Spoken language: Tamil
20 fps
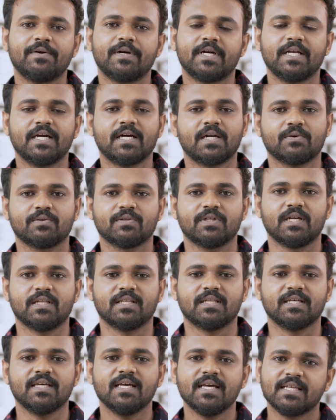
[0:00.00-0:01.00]
நான் ஒரு
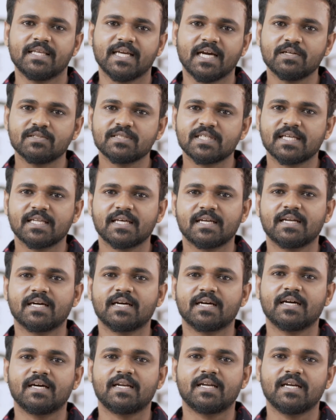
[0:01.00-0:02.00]
சாதாரணமான ஆள் தான்
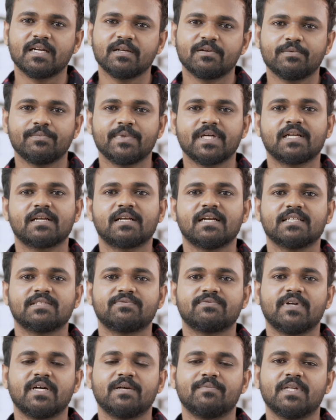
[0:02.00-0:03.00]
ஒரு மிடில் கிளாஸ்
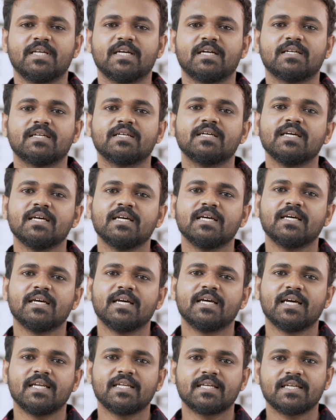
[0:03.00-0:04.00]
ஃபேமிலி தான்
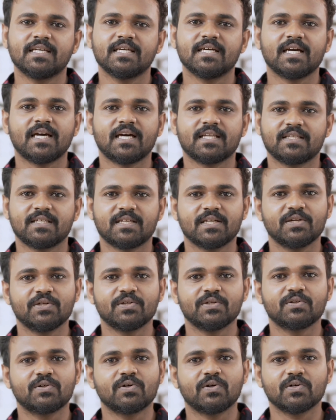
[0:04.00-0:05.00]
எனக்கு இது அவ்வளோ
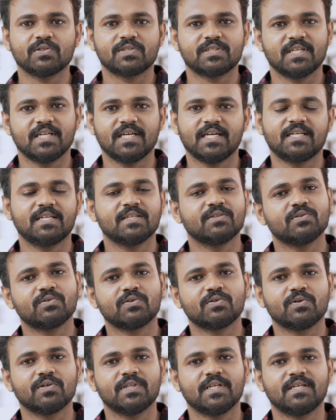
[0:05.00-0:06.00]
காஸ்ட்லியாக தோணலை
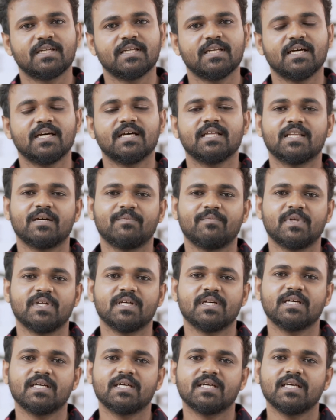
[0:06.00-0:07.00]
இதை விட
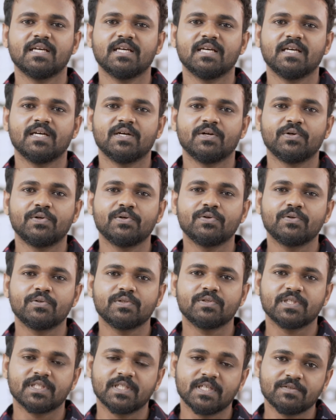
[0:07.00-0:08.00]
குறைவாக செய்யறதுக்கு நிறையா
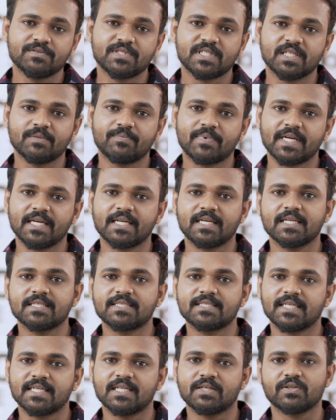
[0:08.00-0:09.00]
கிளினிக்களும்
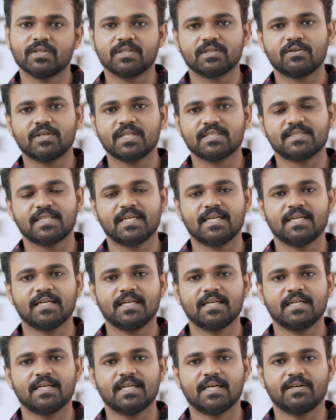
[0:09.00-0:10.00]
ஸ்தாபனங்களும்
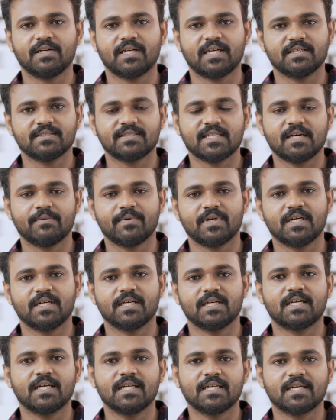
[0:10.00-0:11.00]
இருக்கும் ஆனால் அப்படி
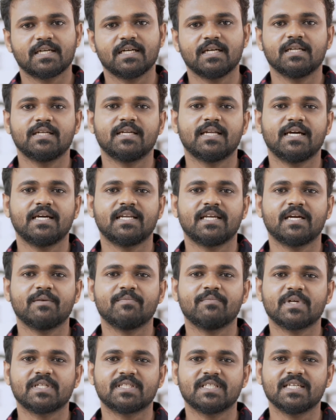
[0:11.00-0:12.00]
நம்ம பண்ணுறத விட
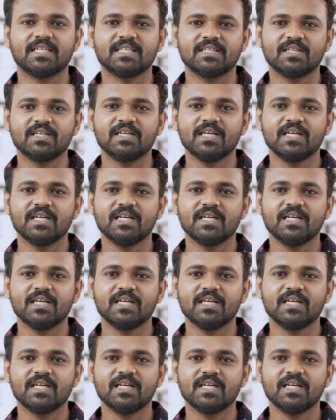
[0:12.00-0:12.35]
ஒரு